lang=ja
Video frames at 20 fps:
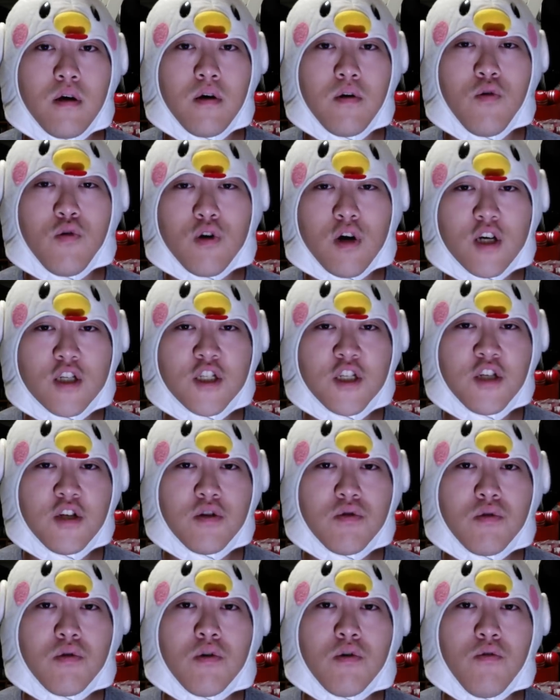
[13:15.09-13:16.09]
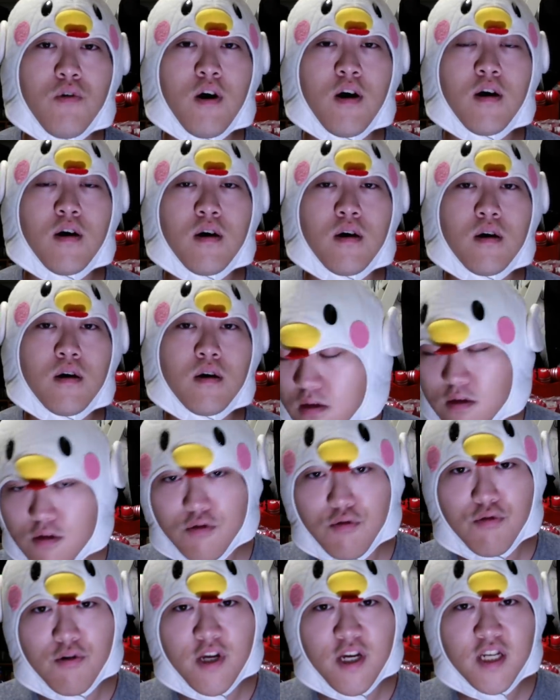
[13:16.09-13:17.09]
おかしいところは。
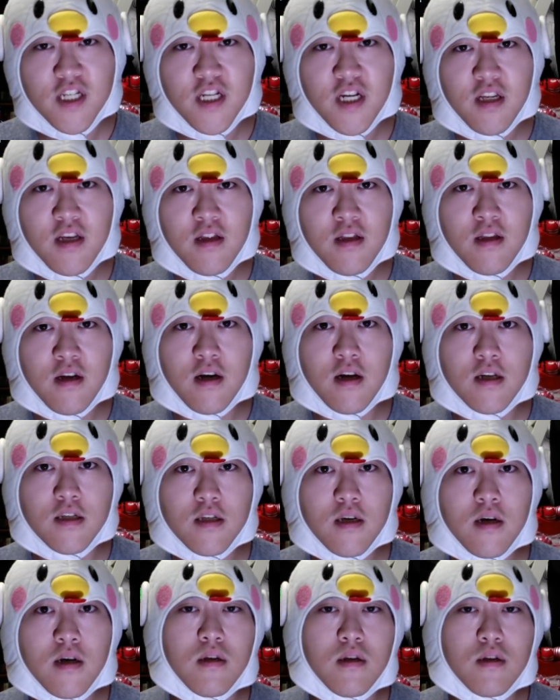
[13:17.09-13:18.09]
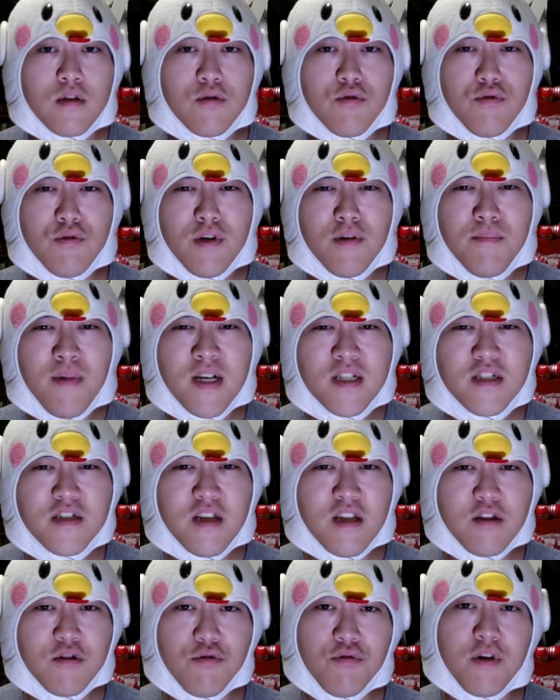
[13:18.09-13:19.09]
奴隷じゃねえんだからさ。奴隷、マジ
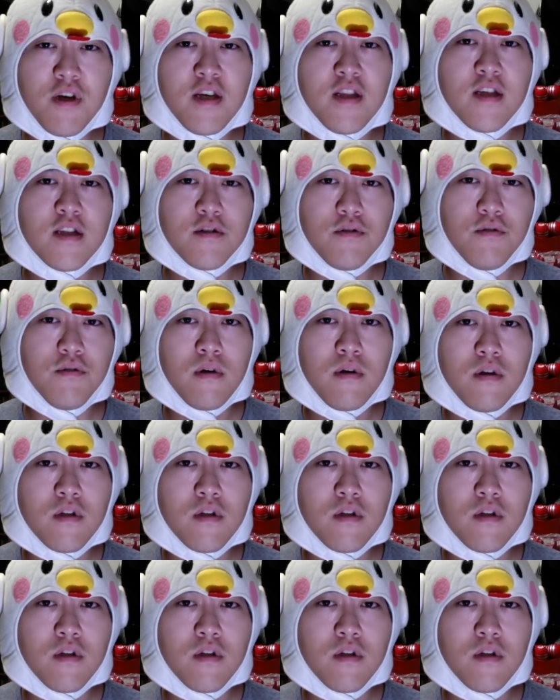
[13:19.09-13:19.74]
で奴隷だぞ。